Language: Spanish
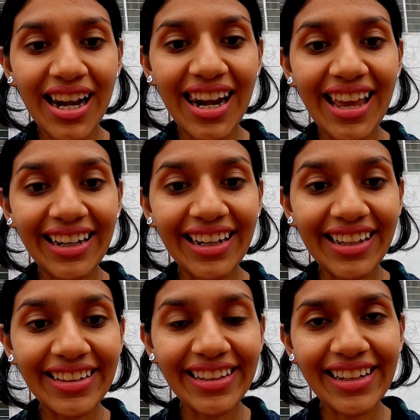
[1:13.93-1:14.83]
La
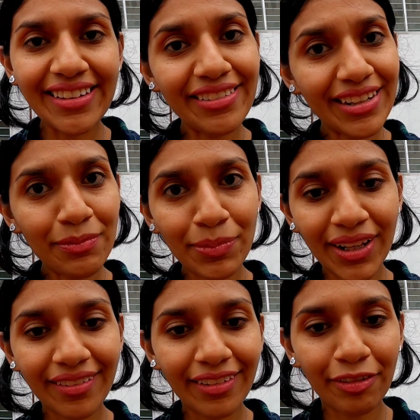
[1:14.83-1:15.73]
crítica
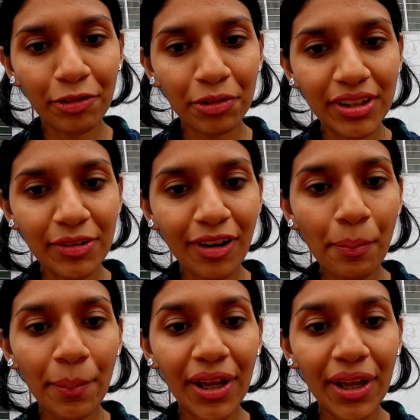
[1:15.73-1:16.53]
siempre es destructiva,